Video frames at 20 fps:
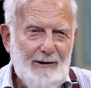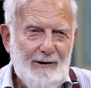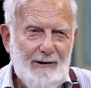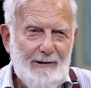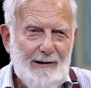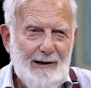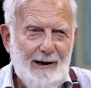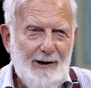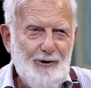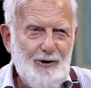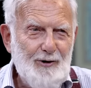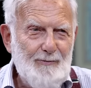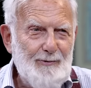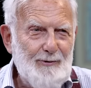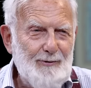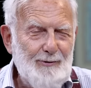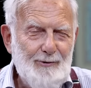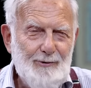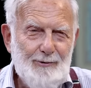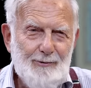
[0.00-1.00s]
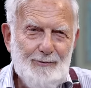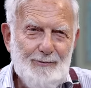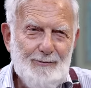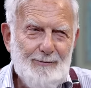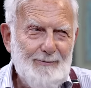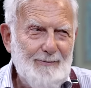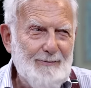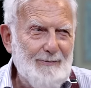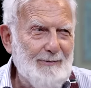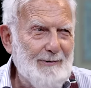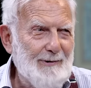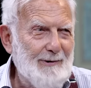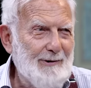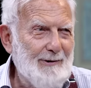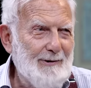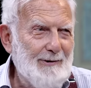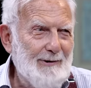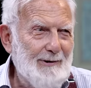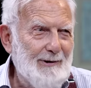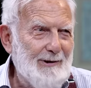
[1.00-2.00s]
yarın öbür gün
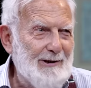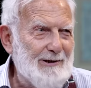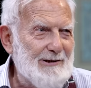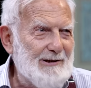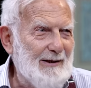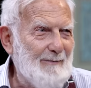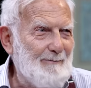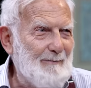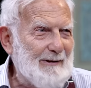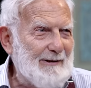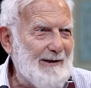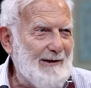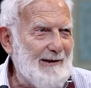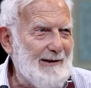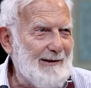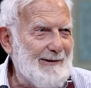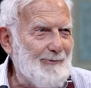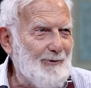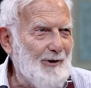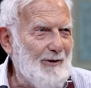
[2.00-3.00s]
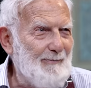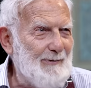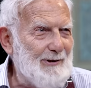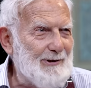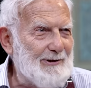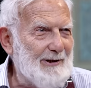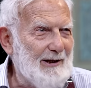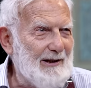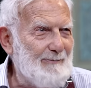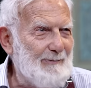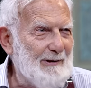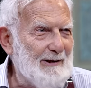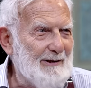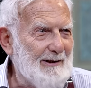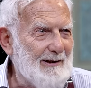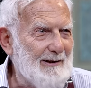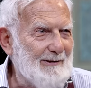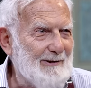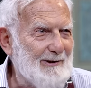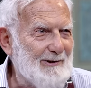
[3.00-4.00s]
İslam medeniyeti olmayacağının bir
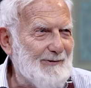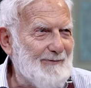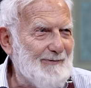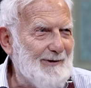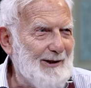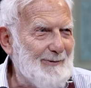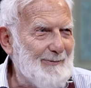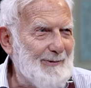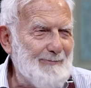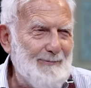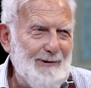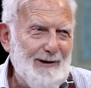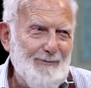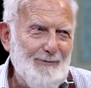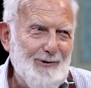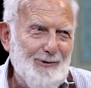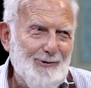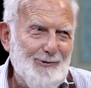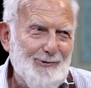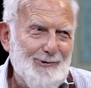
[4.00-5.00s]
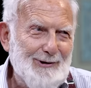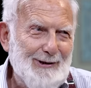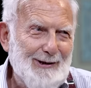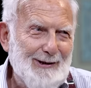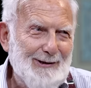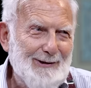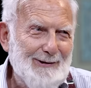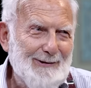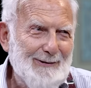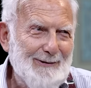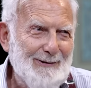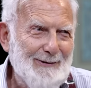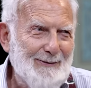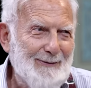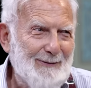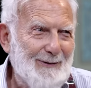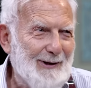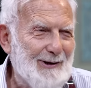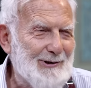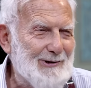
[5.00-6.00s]
garantisi var mı bilmiyoruz yani.
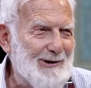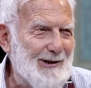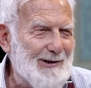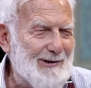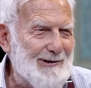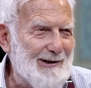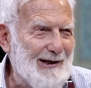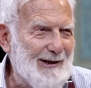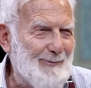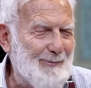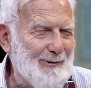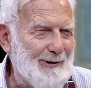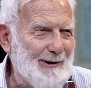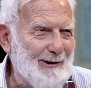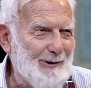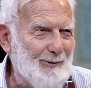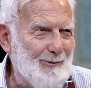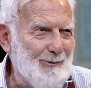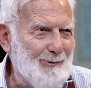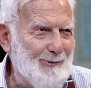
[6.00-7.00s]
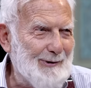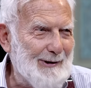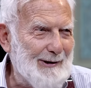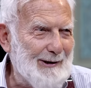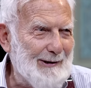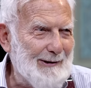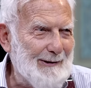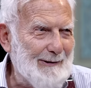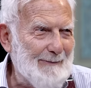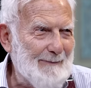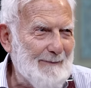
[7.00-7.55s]
Açarsa kapıları olur yani.